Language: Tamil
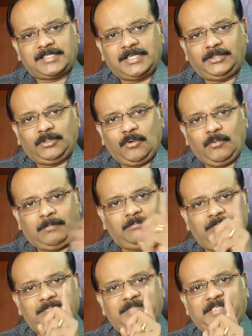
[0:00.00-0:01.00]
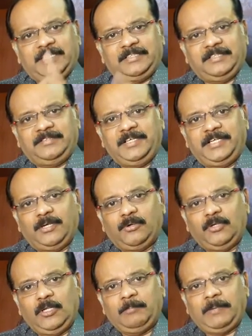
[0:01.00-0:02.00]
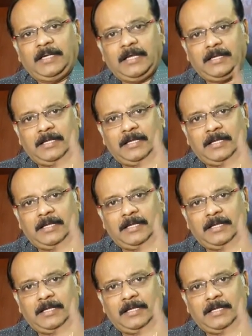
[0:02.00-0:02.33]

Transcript: சத்ருவும் திட்டத்தை தீட்டி கொண்டிருப்பான்